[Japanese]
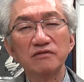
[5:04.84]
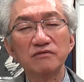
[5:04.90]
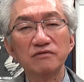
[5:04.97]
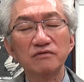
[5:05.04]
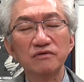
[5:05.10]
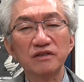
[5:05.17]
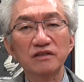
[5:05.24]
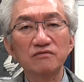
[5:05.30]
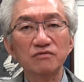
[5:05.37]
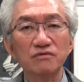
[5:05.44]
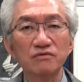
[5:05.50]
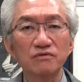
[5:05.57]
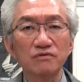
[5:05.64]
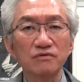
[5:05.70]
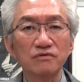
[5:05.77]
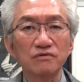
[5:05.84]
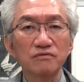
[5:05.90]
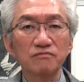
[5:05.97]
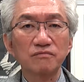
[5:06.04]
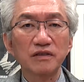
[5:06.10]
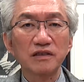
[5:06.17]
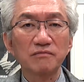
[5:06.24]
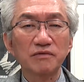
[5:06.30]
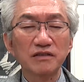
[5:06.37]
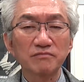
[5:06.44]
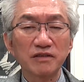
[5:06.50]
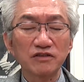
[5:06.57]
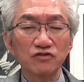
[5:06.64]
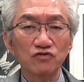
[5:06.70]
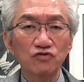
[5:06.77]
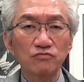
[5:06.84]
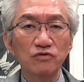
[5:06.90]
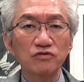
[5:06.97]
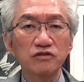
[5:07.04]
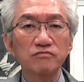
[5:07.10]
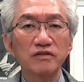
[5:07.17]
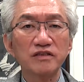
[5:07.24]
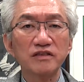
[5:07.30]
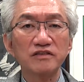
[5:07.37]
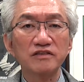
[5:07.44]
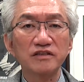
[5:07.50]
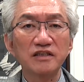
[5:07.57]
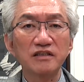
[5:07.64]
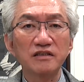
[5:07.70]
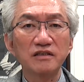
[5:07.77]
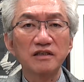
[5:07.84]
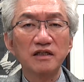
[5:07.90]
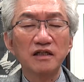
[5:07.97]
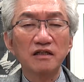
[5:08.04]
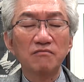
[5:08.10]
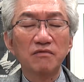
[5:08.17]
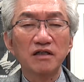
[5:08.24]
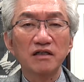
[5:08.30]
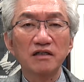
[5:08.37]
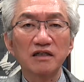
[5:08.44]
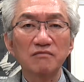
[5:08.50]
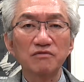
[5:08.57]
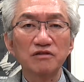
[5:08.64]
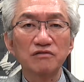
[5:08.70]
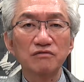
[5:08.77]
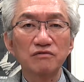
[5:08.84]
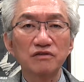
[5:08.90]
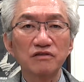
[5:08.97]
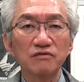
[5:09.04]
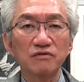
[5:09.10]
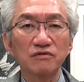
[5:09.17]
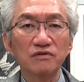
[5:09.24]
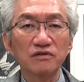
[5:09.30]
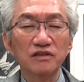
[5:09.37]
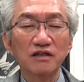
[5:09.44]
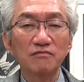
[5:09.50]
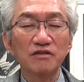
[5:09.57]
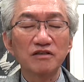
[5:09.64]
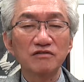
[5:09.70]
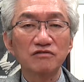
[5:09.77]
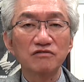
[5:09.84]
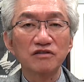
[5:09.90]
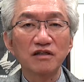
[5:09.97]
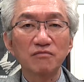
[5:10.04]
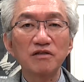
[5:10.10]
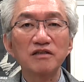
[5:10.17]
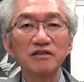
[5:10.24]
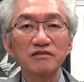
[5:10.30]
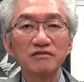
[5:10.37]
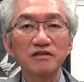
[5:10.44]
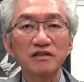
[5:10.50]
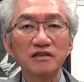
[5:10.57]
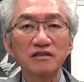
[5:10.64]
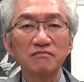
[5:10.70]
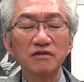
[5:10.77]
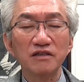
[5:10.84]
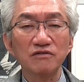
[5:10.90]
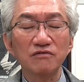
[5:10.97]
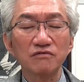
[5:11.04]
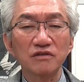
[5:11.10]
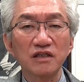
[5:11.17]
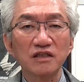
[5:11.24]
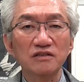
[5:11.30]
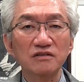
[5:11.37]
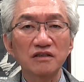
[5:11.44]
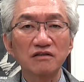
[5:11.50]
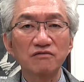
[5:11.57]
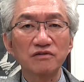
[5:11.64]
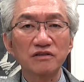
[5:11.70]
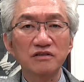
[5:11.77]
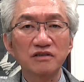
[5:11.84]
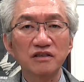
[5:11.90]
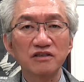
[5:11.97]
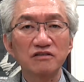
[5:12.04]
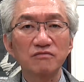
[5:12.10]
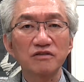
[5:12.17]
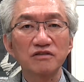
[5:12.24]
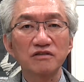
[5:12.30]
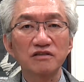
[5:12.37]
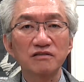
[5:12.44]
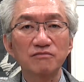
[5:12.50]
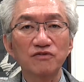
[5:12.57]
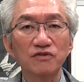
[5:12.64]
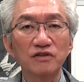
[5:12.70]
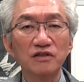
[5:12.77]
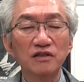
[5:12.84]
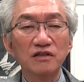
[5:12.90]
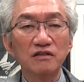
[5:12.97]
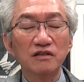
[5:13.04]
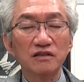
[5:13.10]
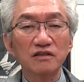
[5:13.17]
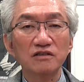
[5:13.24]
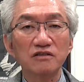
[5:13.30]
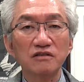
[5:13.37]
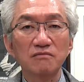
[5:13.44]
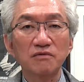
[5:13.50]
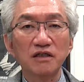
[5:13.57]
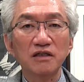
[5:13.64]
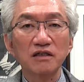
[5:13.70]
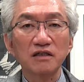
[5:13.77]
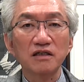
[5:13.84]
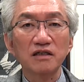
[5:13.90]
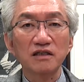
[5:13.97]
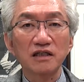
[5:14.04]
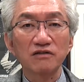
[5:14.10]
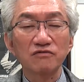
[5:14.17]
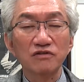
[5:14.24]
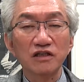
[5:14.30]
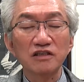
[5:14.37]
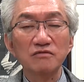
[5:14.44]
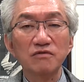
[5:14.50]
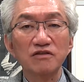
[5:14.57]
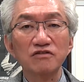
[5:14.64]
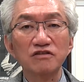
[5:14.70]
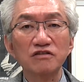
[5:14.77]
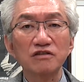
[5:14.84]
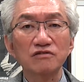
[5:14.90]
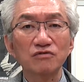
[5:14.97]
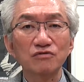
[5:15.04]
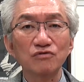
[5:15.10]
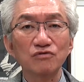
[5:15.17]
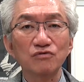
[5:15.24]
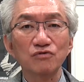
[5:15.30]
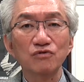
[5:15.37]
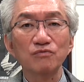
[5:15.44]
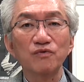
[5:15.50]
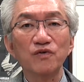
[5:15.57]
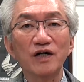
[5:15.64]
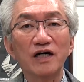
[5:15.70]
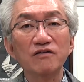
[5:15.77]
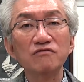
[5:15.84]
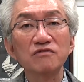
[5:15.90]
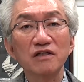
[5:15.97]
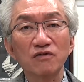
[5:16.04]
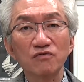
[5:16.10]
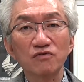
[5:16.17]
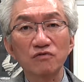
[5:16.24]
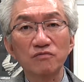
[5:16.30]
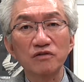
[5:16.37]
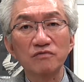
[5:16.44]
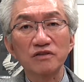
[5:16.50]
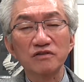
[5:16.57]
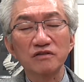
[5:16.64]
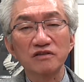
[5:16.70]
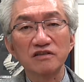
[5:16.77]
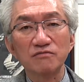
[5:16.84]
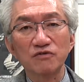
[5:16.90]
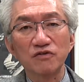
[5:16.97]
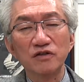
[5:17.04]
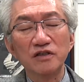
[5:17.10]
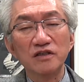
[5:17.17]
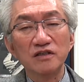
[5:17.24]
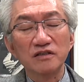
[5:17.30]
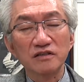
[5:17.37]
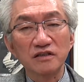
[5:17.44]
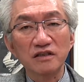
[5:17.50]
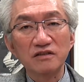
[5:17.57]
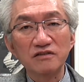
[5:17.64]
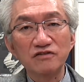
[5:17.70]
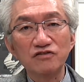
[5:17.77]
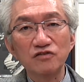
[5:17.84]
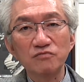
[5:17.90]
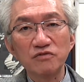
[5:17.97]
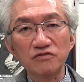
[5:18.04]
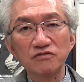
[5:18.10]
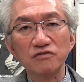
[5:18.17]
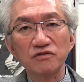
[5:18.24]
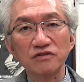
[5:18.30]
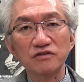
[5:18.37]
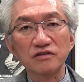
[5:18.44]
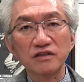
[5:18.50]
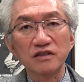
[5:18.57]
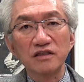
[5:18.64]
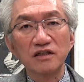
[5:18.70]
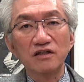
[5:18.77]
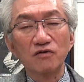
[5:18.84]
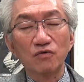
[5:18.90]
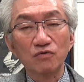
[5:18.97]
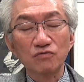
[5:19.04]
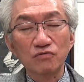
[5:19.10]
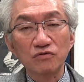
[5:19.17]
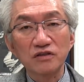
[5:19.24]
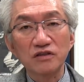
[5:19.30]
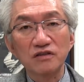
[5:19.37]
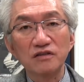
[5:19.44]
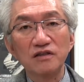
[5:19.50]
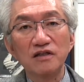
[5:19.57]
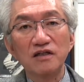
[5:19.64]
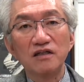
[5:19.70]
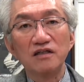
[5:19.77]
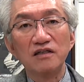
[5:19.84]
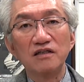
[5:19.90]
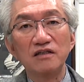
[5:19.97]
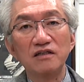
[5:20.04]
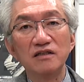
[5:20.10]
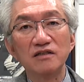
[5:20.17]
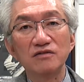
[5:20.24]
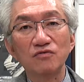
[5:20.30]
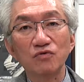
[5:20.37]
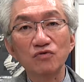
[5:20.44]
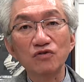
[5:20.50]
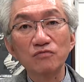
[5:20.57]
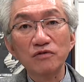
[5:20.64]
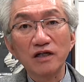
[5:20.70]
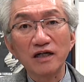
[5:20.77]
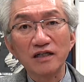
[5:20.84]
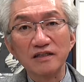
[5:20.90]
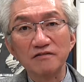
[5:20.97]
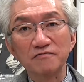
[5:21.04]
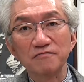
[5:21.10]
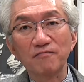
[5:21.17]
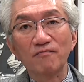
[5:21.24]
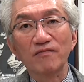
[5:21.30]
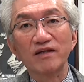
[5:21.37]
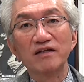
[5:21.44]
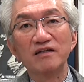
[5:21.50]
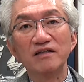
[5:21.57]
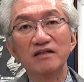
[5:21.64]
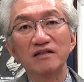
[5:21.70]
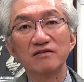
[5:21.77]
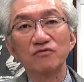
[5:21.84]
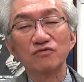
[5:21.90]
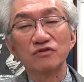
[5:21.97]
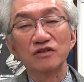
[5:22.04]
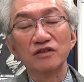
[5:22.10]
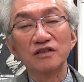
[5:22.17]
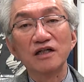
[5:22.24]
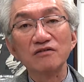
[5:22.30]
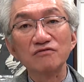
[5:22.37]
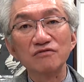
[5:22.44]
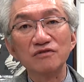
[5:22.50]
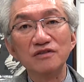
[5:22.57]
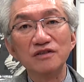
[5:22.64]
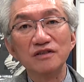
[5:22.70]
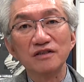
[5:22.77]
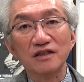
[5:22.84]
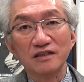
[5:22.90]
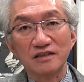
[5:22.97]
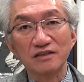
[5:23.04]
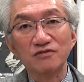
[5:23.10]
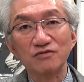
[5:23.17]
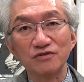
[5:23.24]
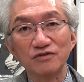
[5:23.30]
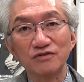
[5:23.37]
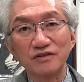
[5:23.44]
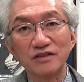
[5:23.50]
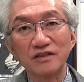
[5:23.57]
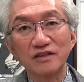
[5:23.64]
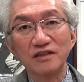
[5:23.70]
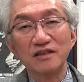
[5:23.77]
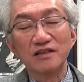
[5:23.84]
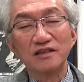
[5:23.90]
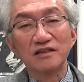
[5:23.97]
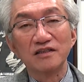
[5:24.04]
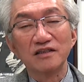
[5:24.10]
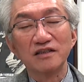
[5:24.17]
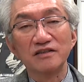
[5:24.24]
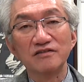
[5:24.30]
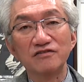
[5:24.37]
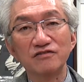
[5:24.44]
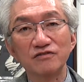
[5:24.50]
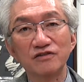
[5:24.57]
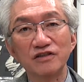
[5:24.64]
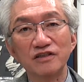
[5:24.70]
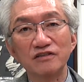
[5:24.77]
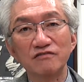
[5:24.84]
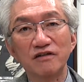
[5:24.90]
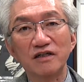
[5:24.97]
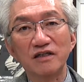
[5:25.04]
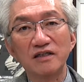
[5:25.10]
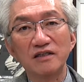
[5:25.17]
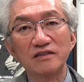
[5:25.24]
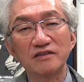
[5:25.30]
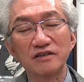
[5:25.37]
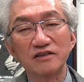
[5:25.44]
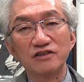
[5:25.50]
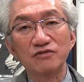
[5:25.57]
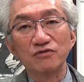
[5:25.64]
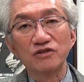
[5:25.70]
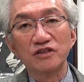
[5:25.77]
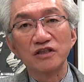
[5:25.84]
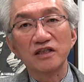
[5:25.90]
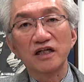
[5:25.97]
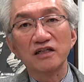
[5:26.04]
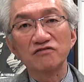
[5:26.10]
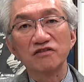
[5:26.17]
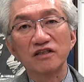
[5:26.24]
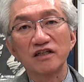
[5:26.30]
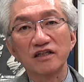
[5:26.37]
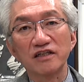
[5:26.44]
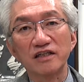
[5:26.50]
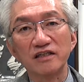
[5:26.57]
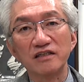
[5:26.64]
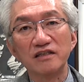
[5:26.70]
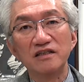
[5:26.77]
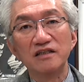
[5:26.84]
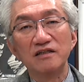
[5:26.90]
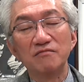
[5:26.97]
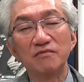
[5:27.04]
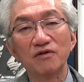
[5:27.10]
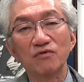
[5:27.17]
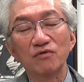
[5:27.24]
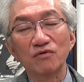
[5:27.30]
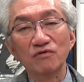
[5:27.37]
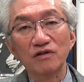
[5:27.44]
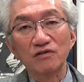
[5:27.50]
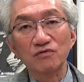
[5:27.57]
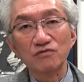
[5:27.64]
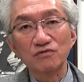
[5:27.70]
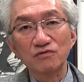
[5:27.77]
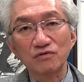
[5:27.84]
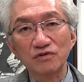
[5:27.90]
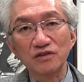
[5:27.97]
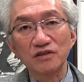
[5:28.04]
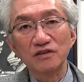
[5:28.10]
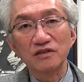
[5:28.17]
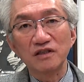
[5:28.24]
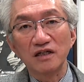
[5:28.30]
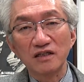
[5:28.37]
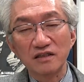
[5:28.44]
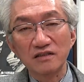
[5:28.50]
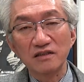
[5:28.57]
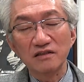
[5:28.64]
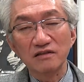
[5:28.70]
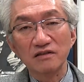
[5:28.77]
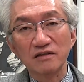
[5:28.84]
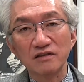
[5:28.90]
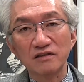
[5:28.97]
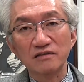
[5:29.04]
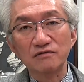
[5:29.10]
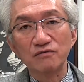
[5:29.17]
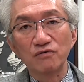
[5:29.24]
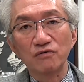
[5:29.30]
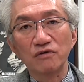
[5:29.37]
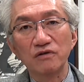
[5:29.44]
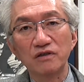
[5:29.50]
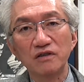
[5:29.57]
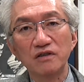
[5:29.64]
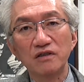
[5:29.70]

あの野党まだ、まあ、マスコミも含めてですね、まあ、安倍総理のためにするためにですね、まあ、いろんな発言を言ったりしますけれども私はまあ彼らの立場としてはそういうこともあるんだろうと思いますけれども現実を見るとですね本当に、えー、とんでもない、えー、個性のある方とですね、え現実の政治は折衝していかなくてならない、まあ、これは本当に大変な気苦労、